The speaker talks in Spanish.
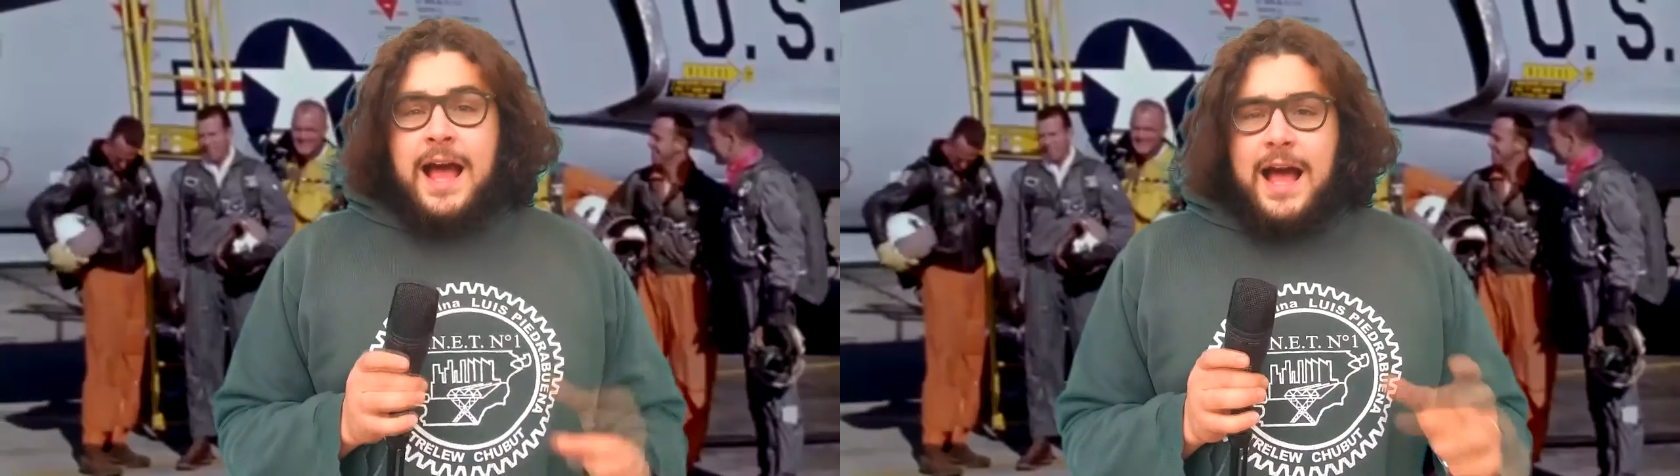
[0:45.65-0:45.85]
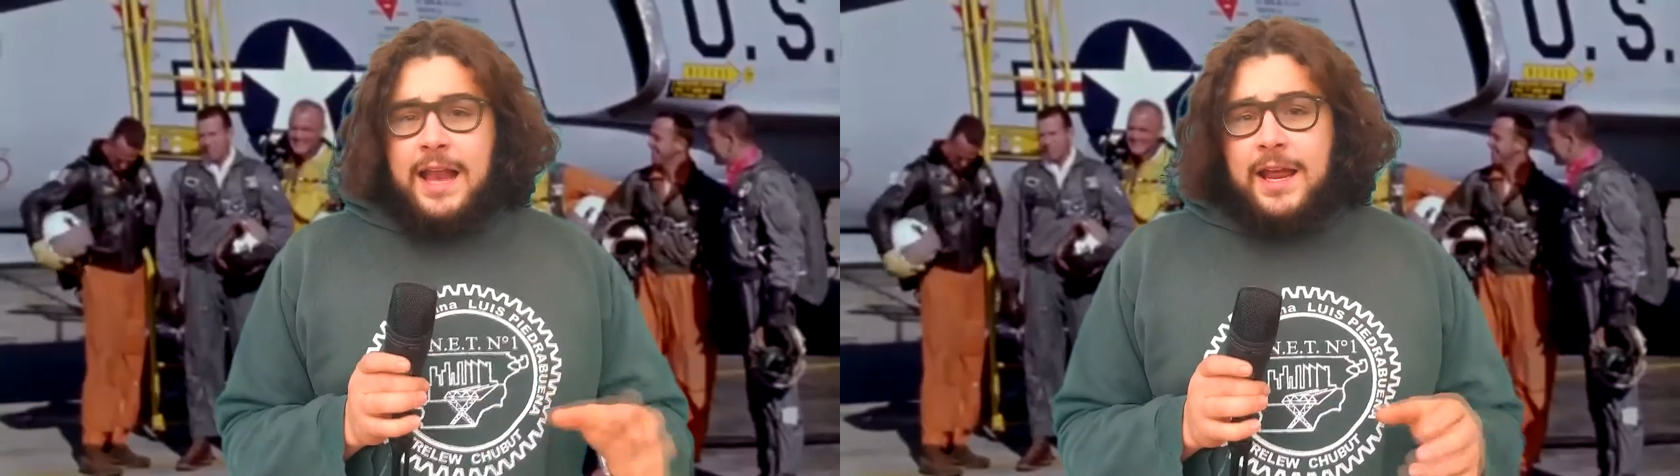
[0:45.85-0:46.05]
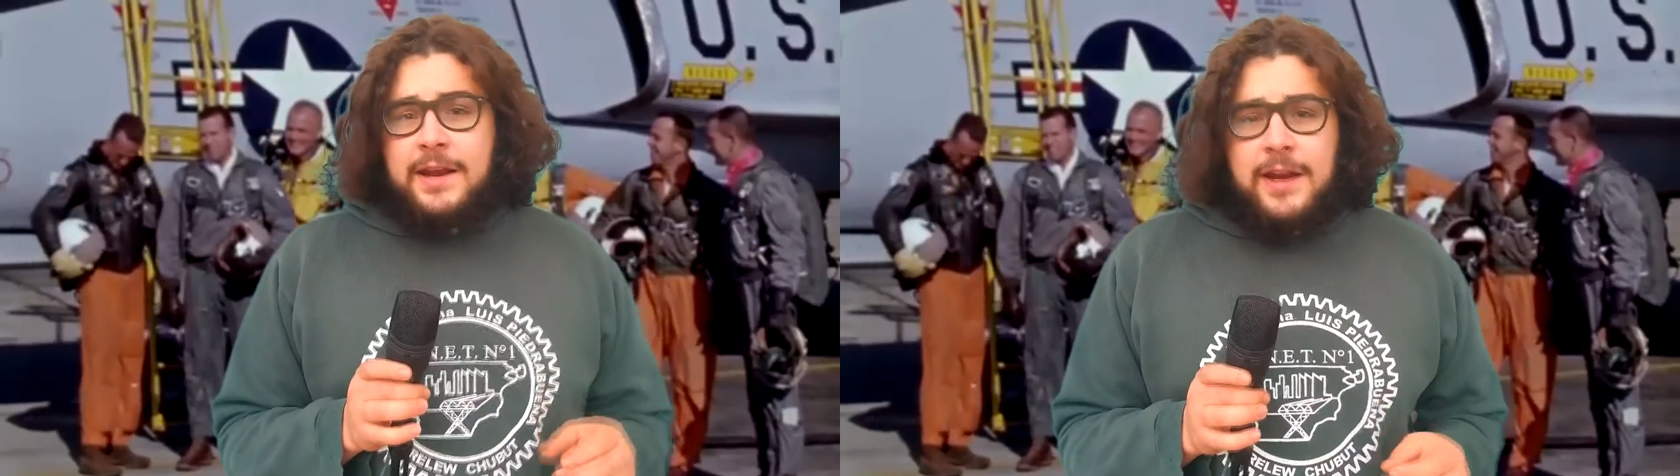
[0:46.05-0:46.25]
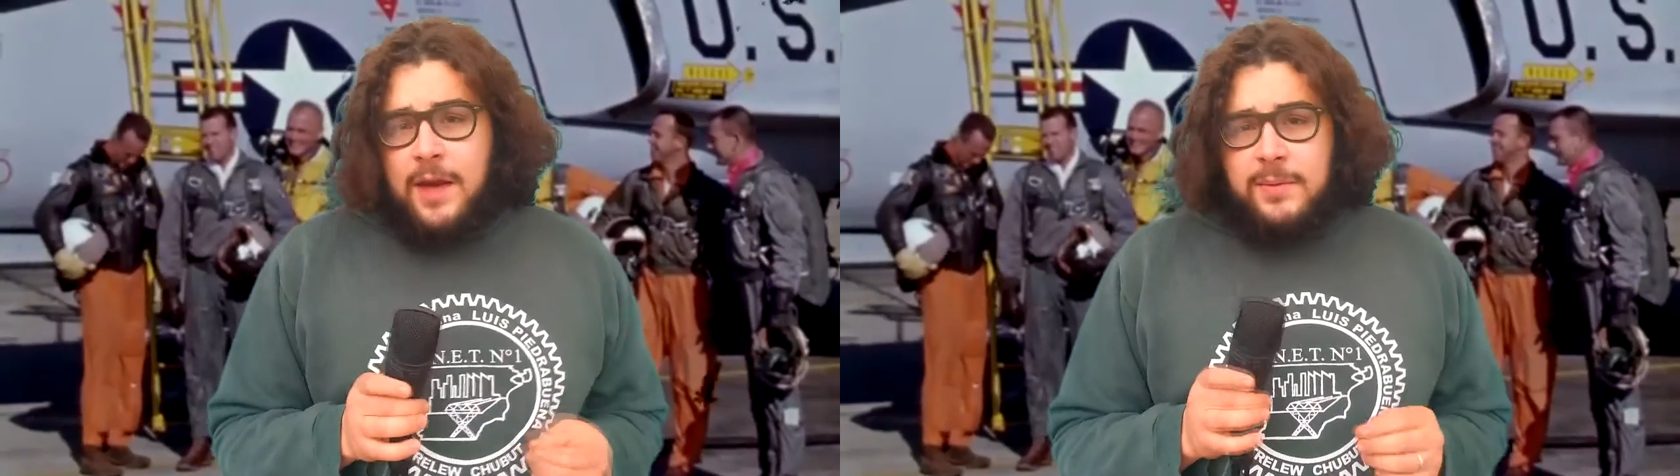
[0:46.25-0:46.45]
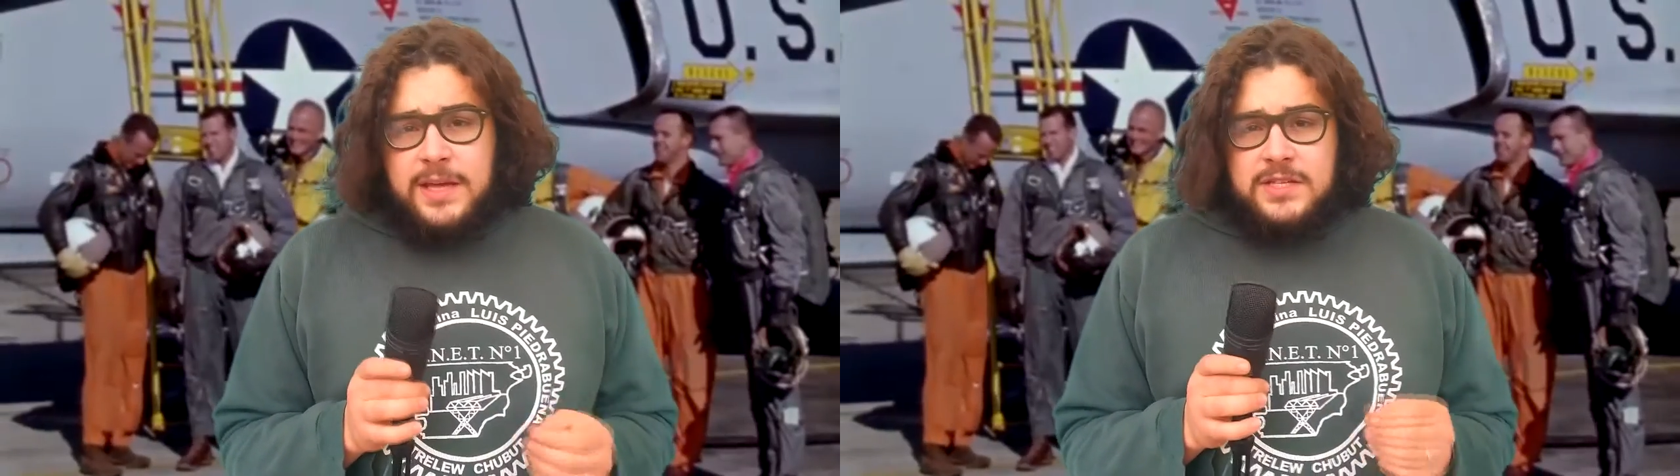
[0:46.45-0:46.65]
Alan
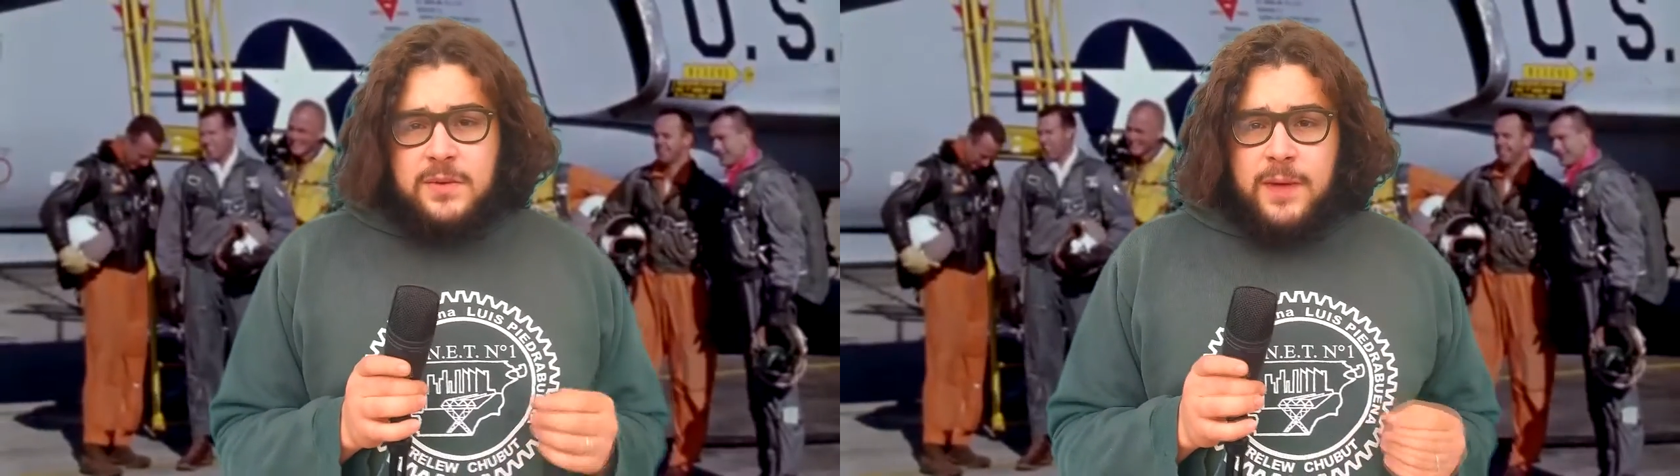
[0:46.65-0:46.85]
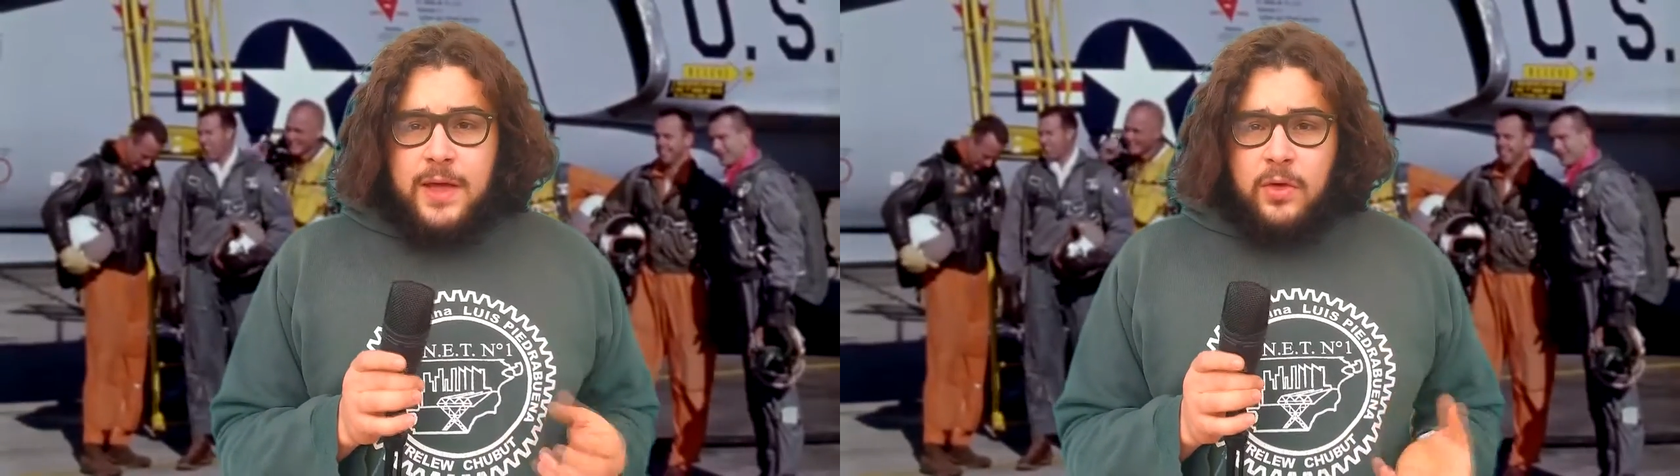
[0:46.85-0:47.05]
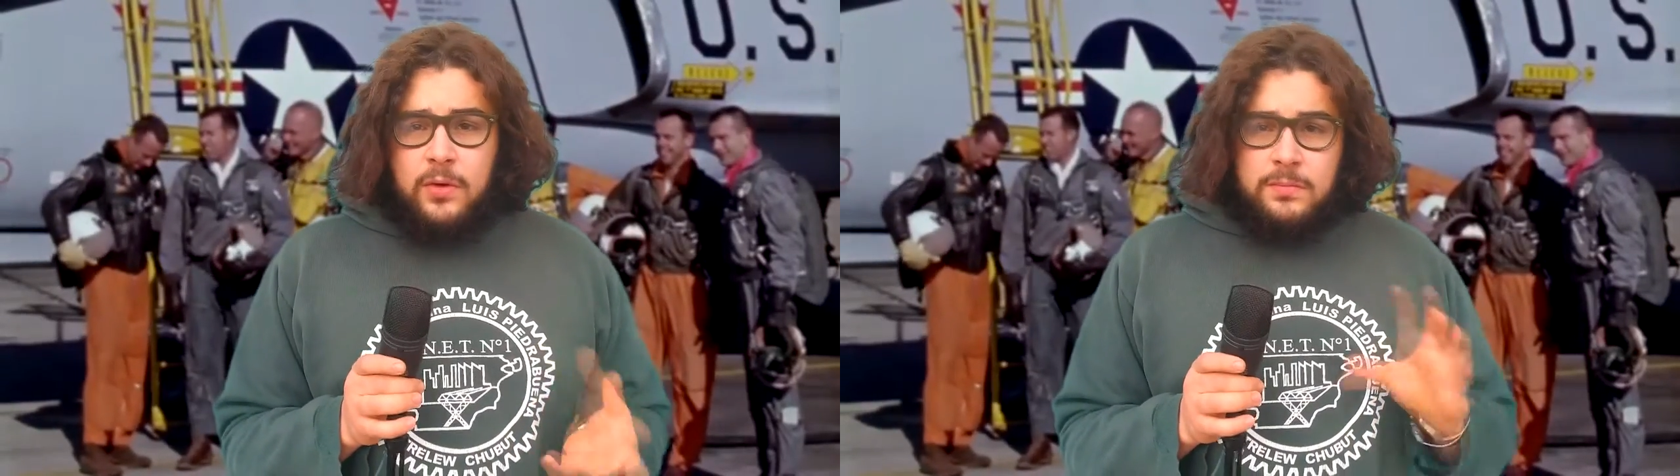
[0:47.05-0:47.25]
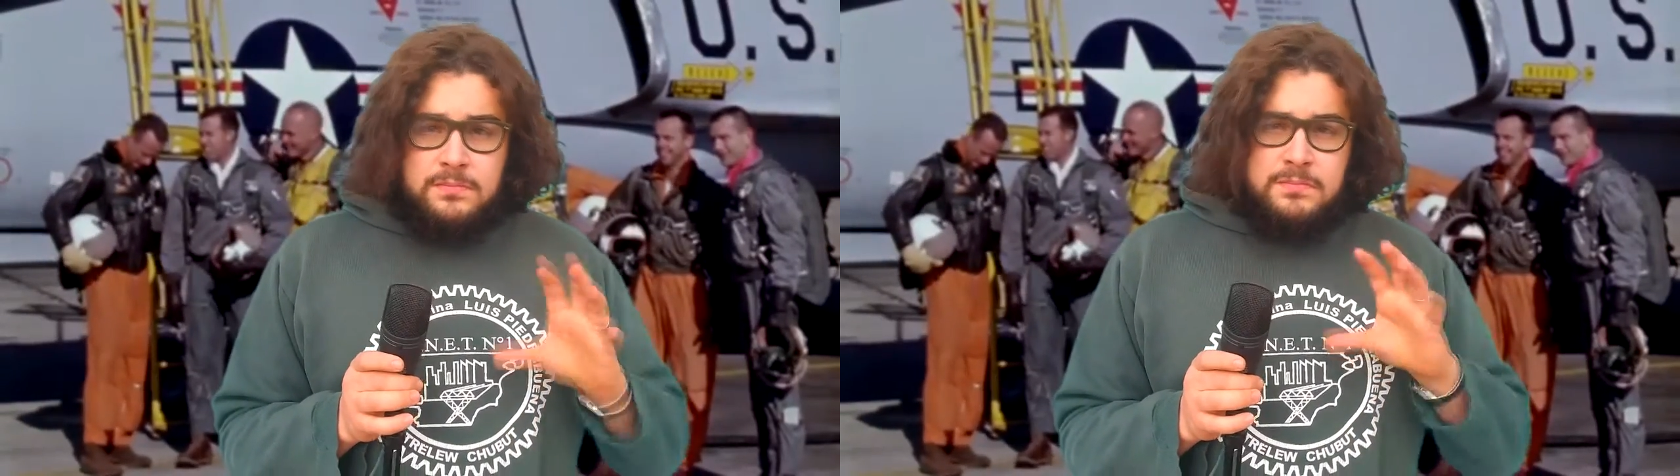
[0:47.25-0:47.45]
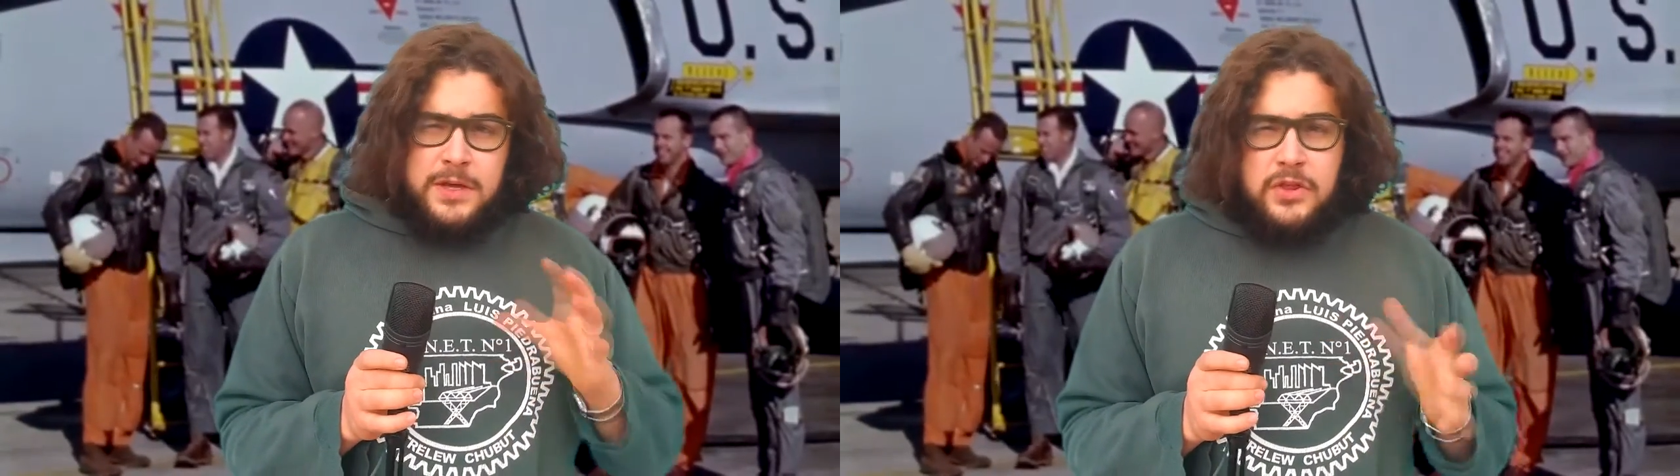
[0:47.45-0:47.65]
había llevado,
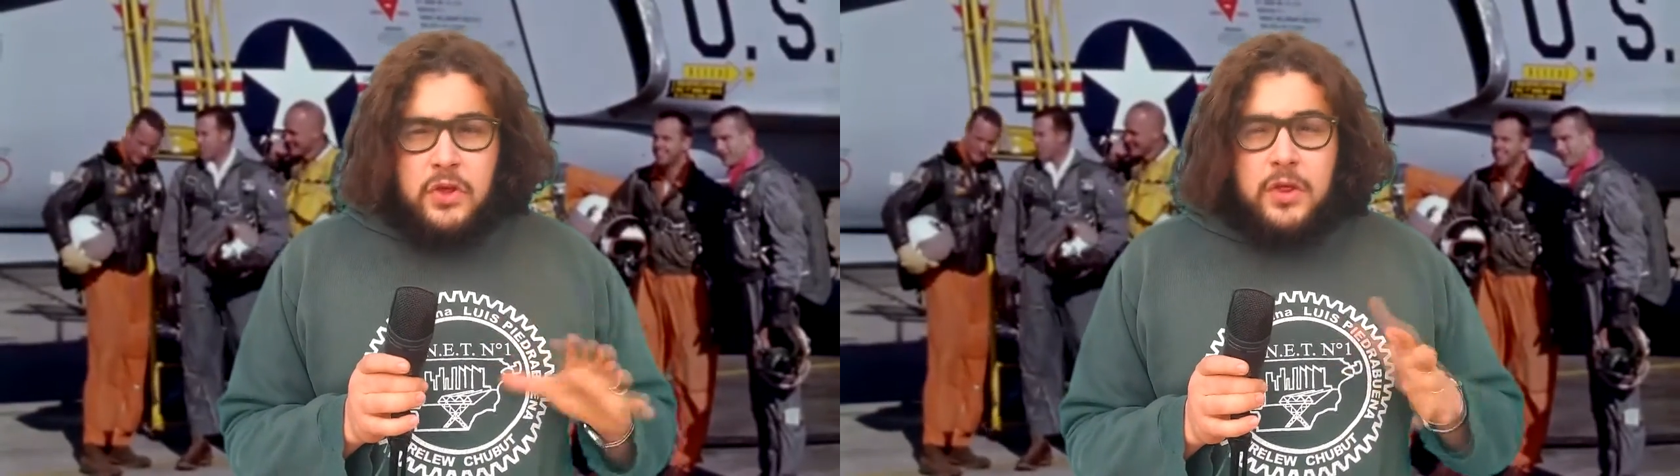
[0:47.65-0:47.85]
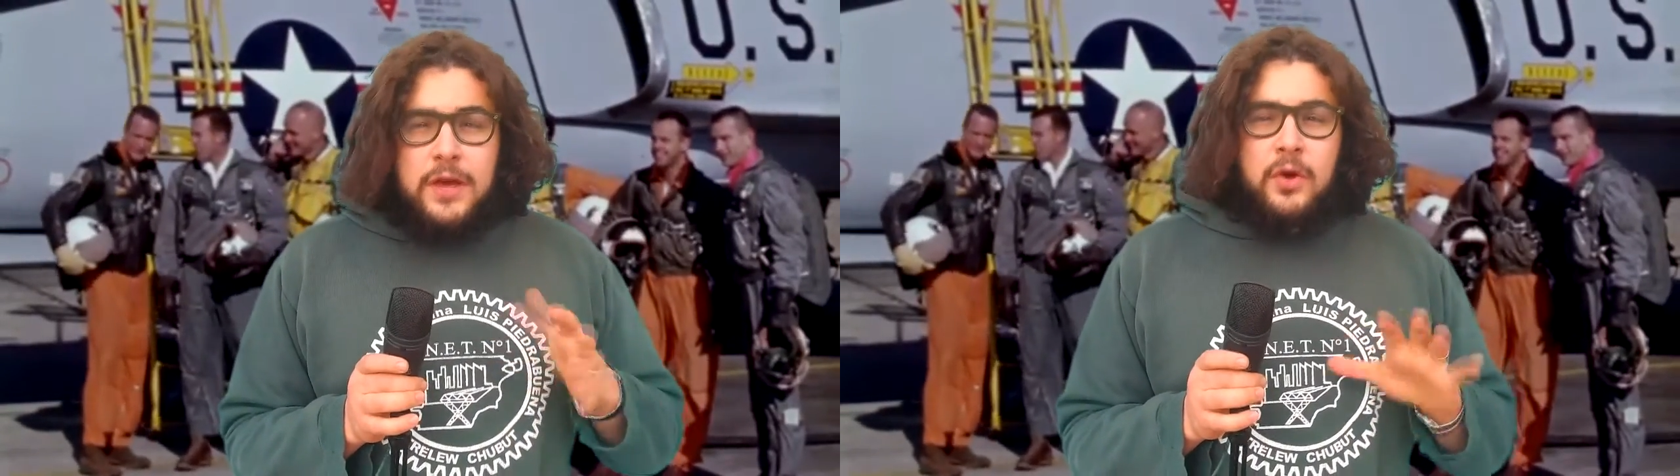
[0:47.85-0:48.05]
medio de